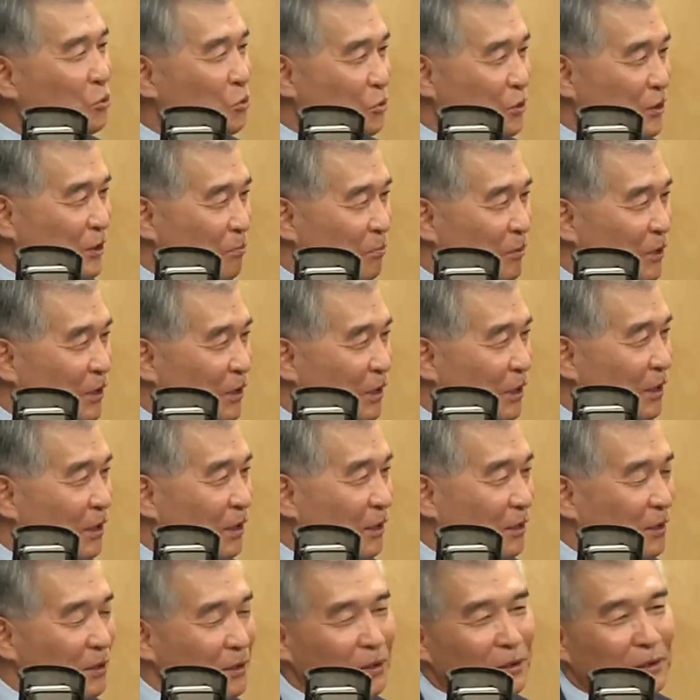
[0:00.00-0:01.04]
축제입니다.
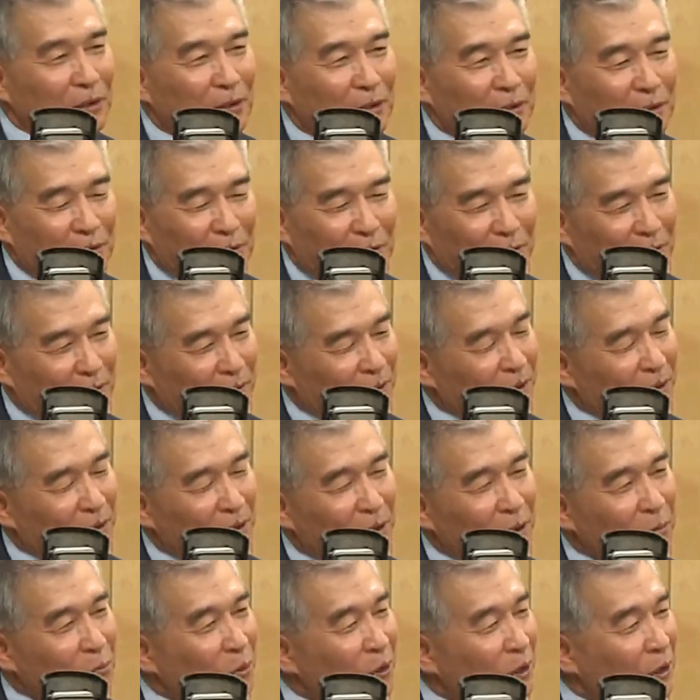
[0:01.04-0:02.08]
음. 아, 그렇기
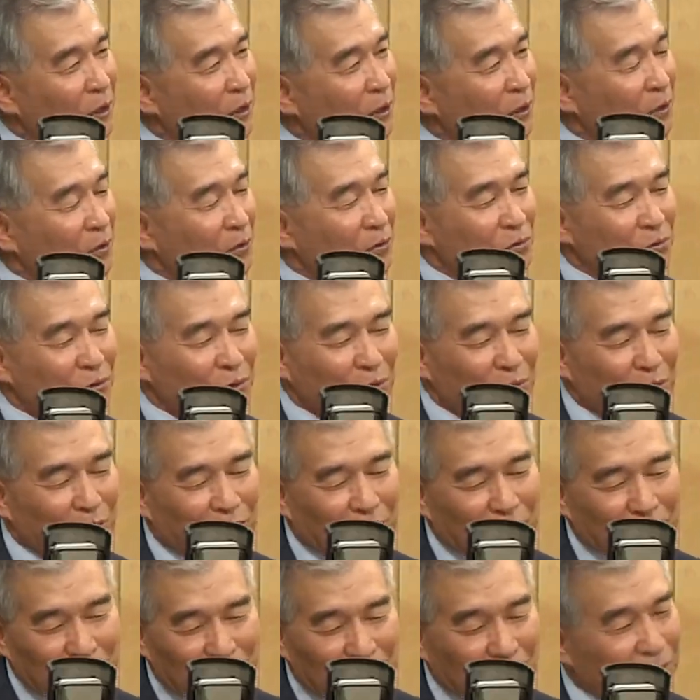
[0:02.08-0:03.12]
때문에
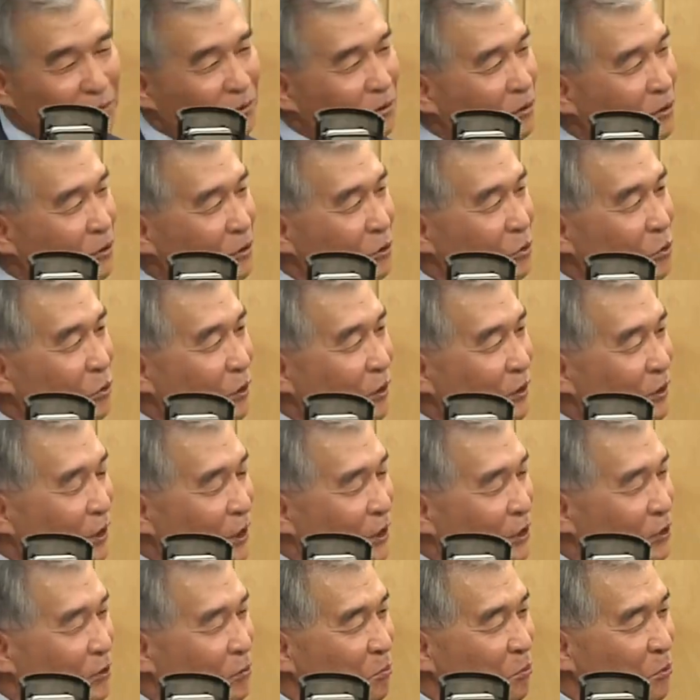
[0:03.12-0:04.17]
어느 시도에
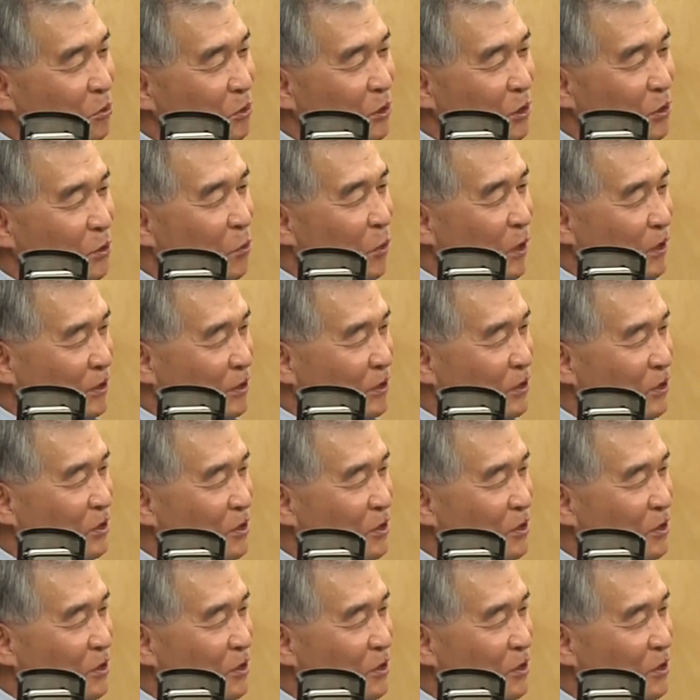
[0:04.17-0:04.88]
계신 분이라도 와서